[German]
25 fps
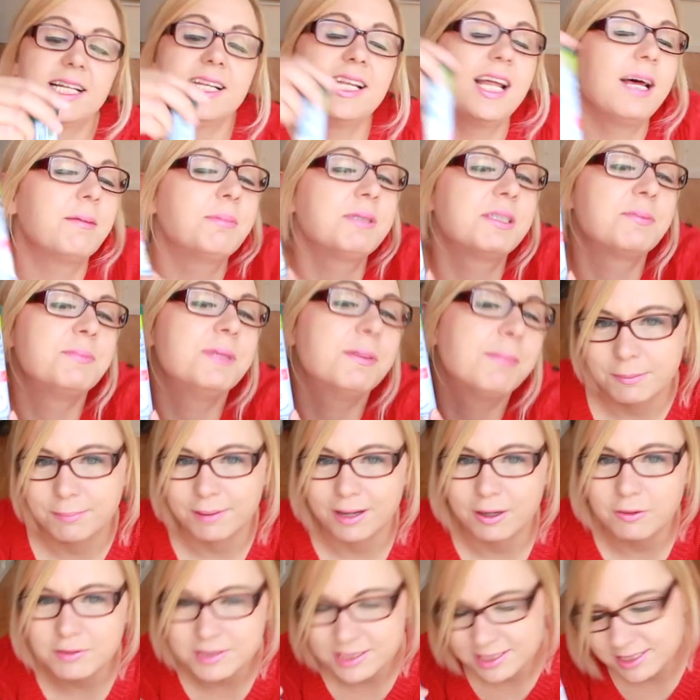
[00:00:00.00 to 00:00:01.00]
Dann habe ich mir eine
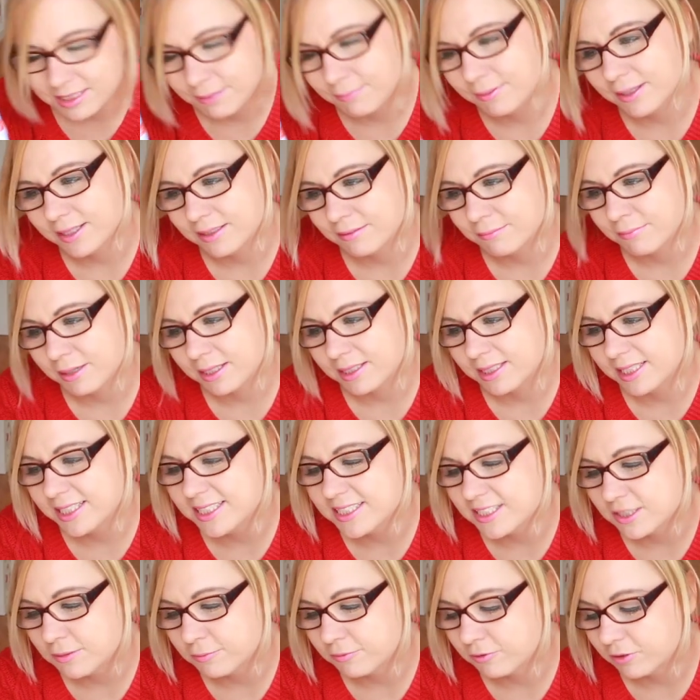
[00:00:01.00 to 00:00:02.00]
Brausetabletten
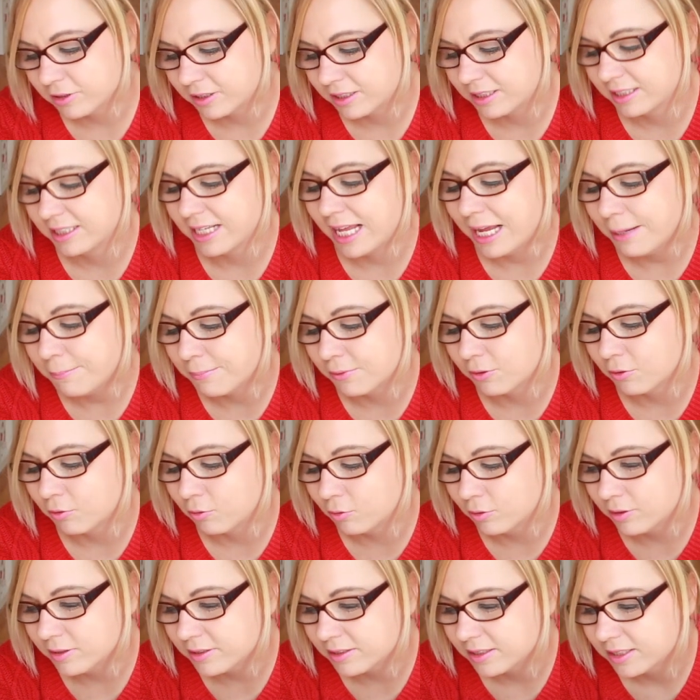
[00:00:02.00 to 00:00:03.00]
Magnesium von Kneipp
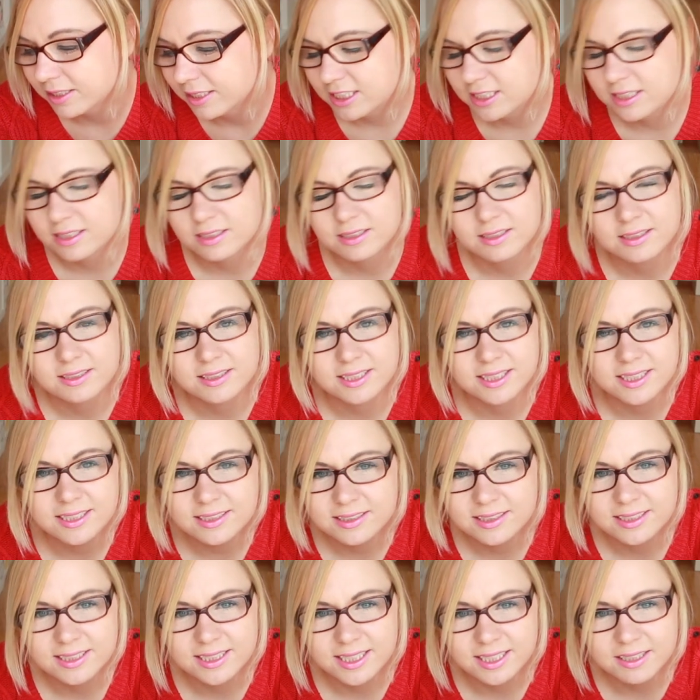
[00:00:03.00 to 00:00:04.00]
geholt. Ich
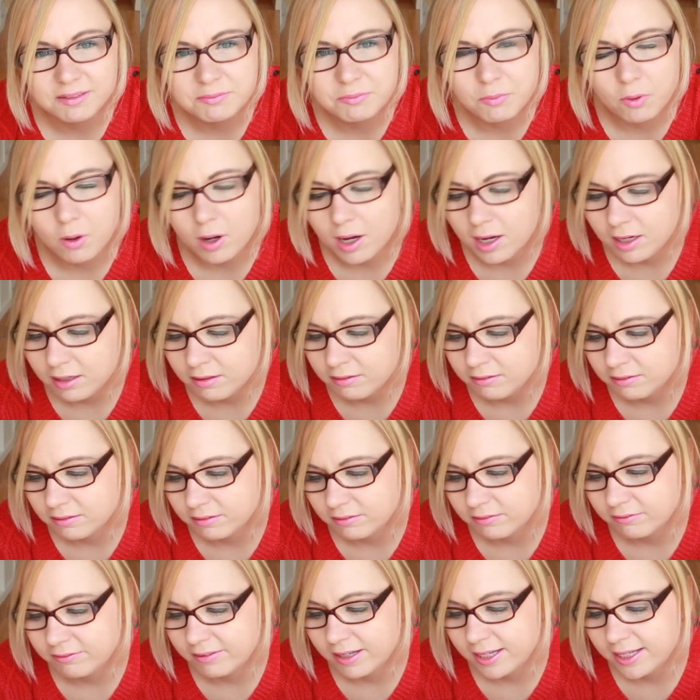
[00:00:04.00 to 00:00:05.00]
trinke die jeden Morgen,
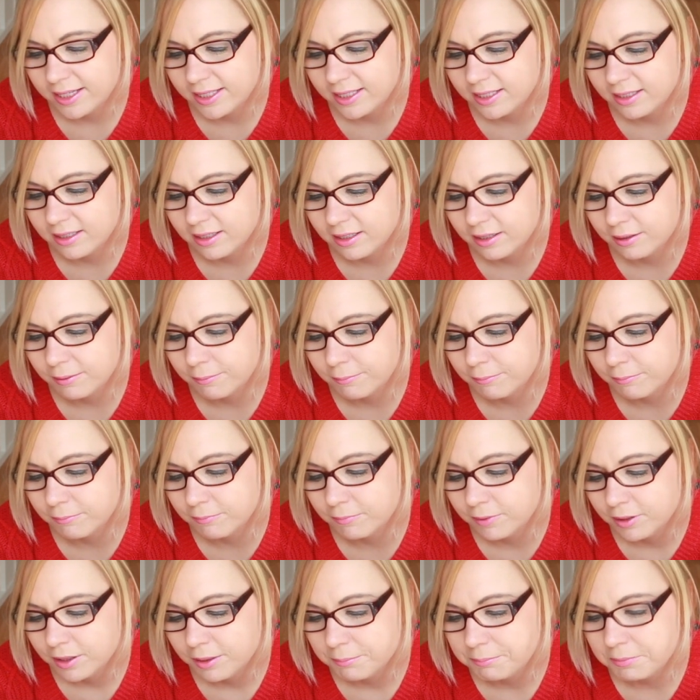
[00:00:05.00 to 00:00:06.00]
weil
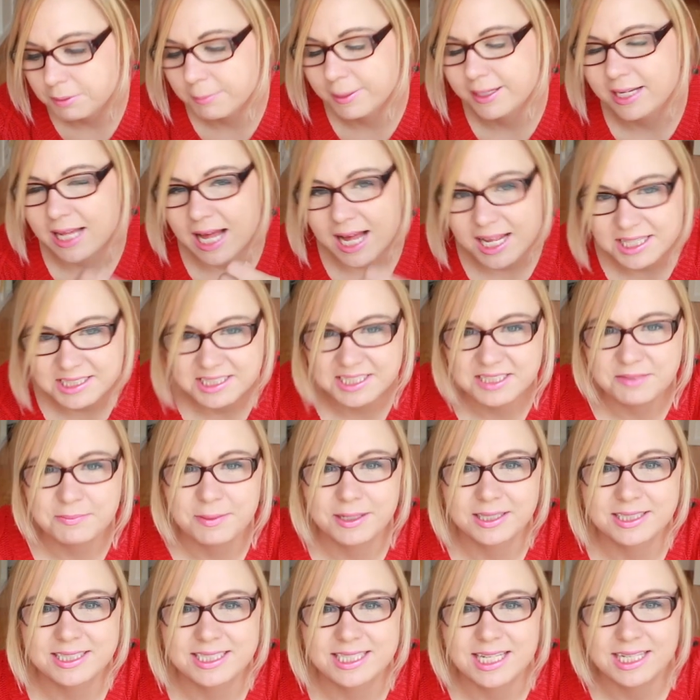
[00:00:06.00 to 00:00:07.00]
ähm, mir mein Arzt
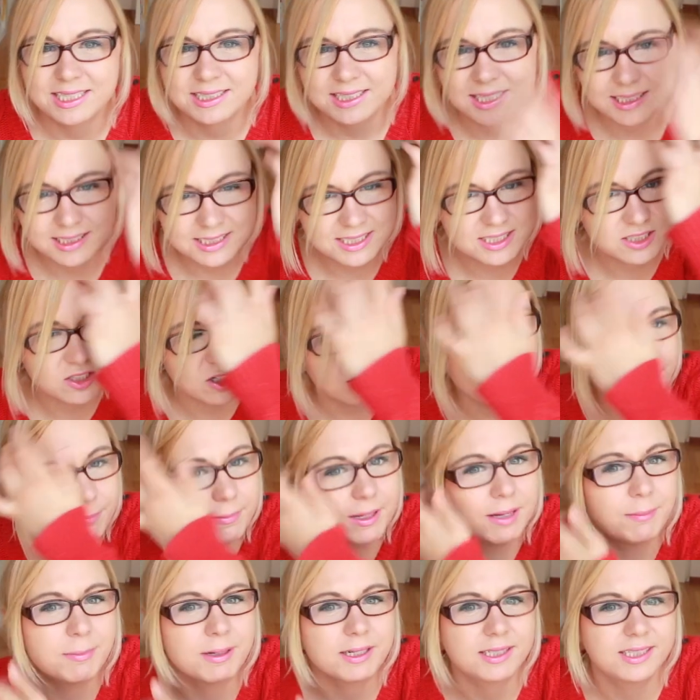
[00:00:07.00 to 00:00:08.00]
mal gesagt hat, ich soll
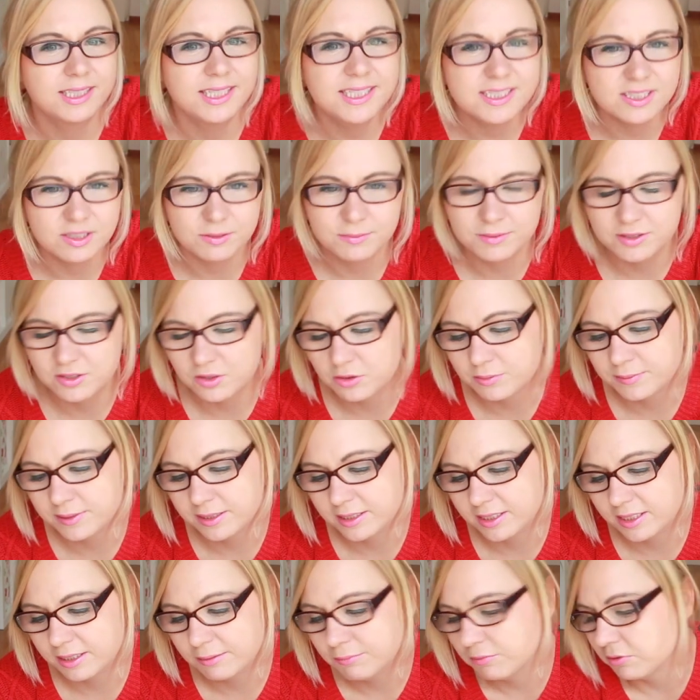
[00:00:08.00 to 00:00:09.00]
mehr Magnesium zu mir
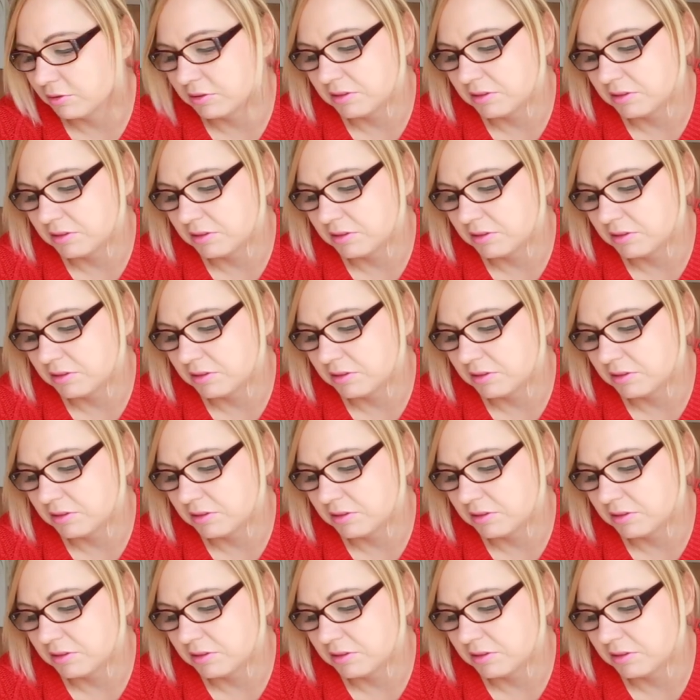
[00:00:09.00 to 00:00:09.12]
nehmen.